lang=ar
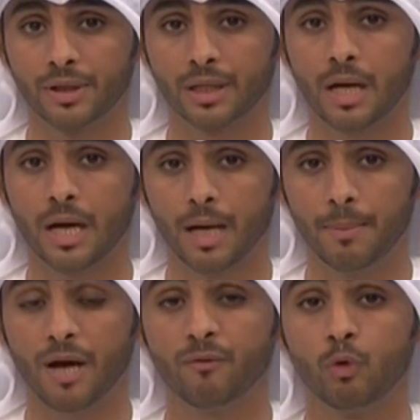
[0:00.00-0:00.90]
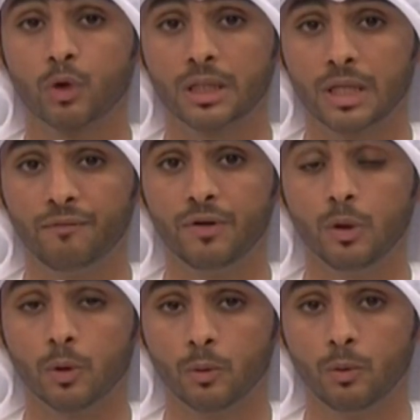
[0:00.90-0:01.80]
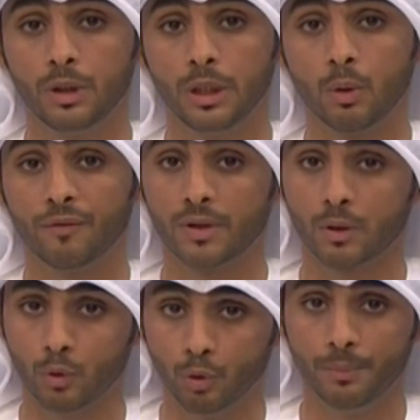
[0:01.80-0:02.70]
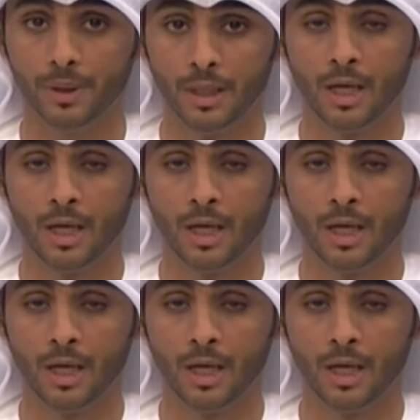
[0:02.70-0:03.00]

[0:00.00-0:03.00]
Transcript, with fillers: ذكراها محفوره في العقول وفي القلوب.